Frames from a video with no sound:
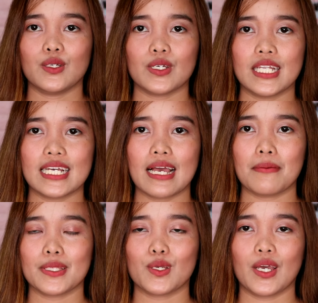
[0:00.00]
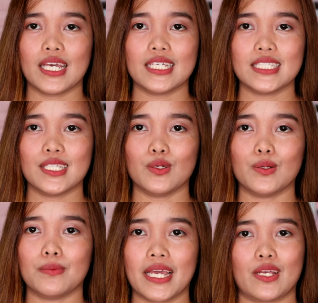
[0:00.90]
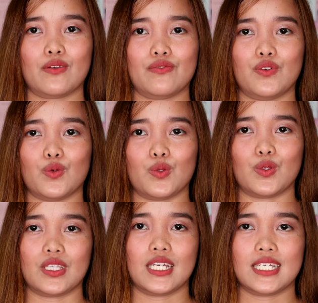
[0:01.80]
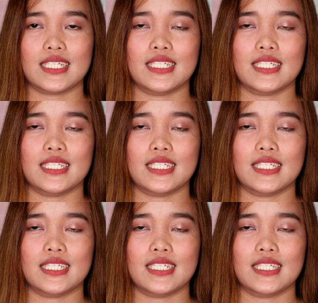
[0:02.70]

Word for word: So, ginagamit ko is yung microphone.